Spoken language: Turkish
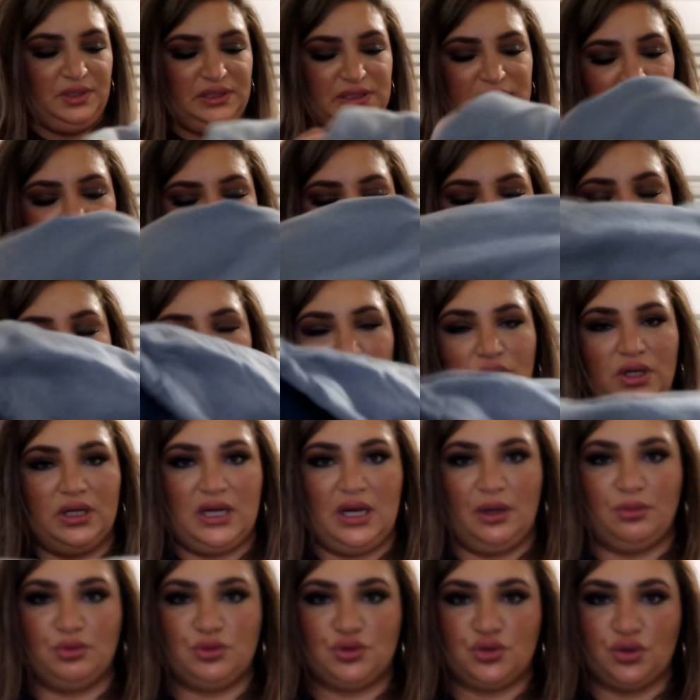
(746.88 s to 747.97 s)
bir tane
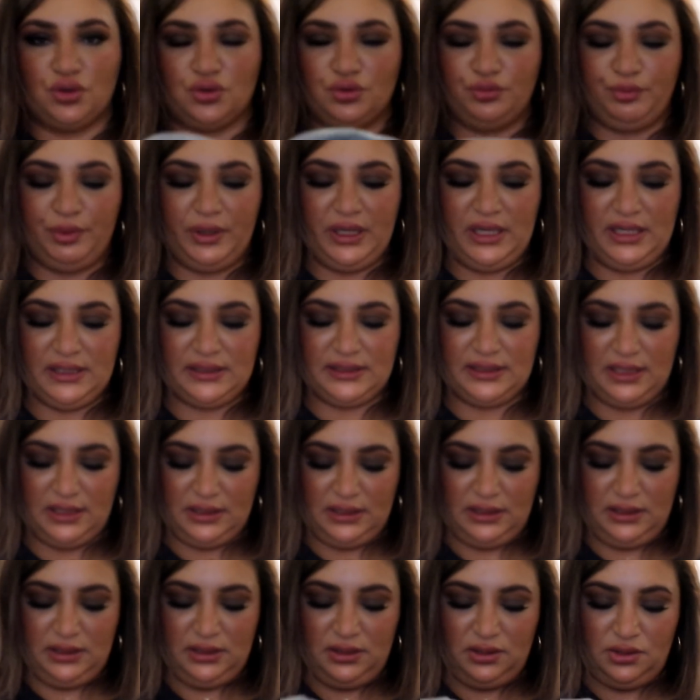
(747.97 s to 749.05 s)
böyle kapşonlu bir
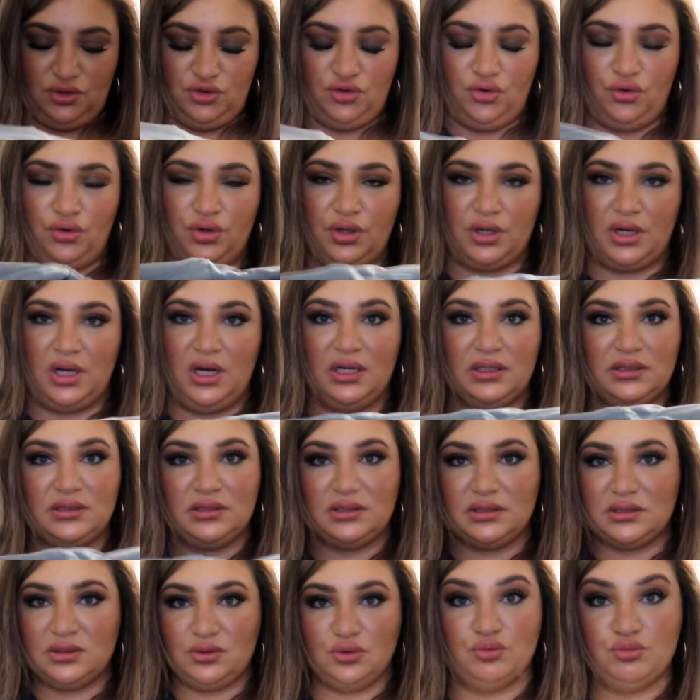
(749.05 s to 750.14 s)
kazak, çok
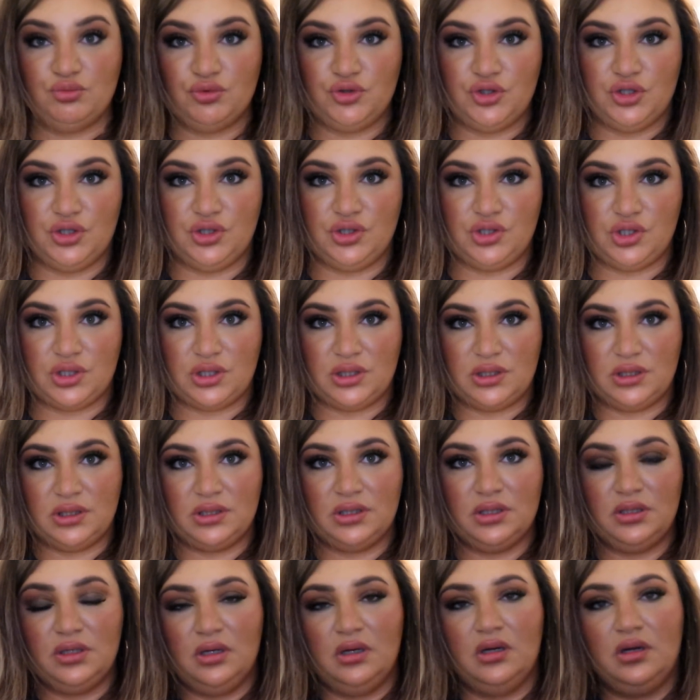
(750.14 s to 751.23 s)
rahat,
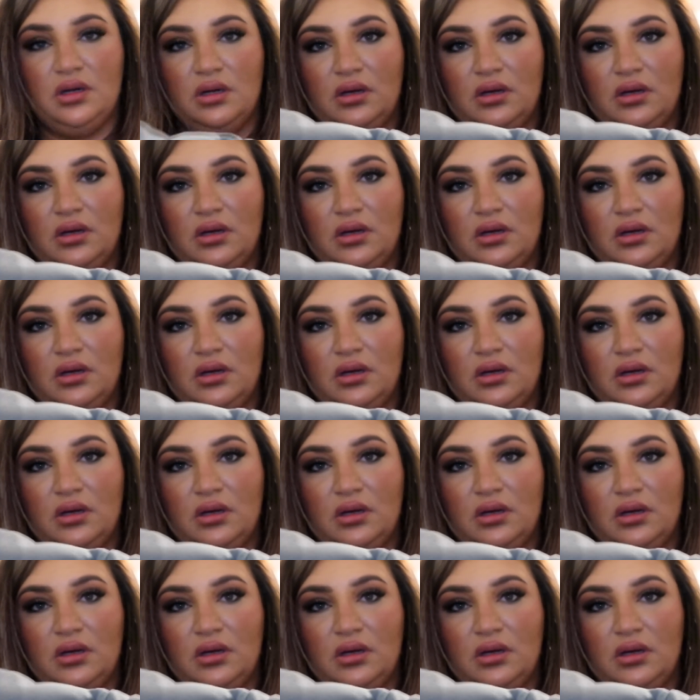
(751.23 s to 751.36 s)
yumuşacık,